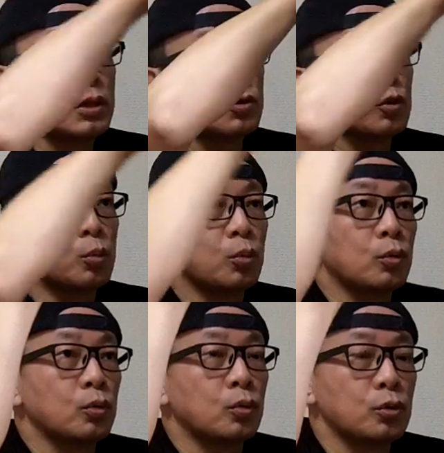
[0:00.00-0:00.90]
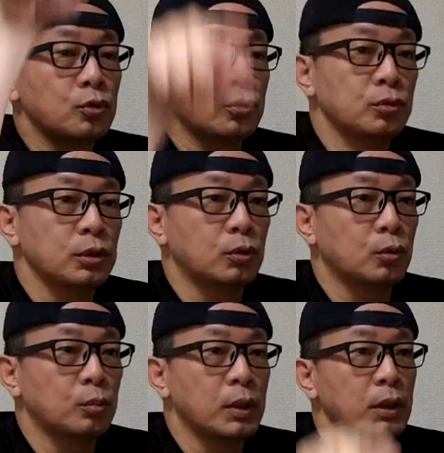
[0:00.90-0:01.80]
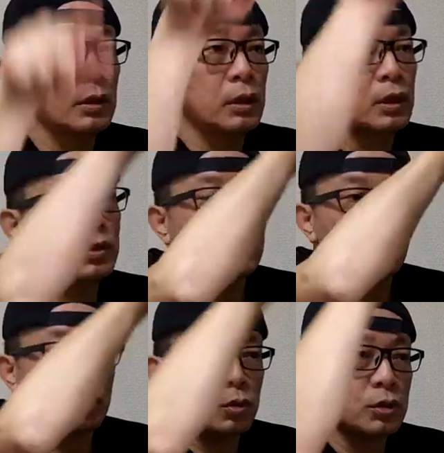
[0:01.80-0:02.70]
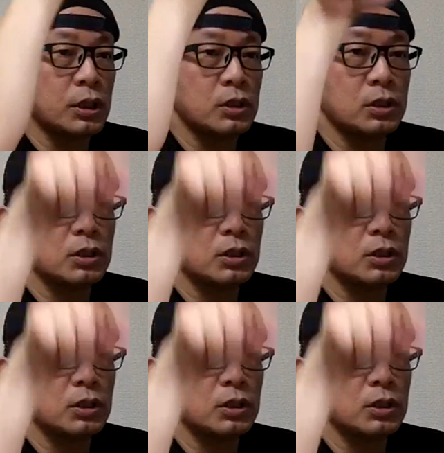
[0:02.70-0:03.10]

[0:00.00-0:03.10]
鉄の棒をこういうふうにこう曲げたやつを設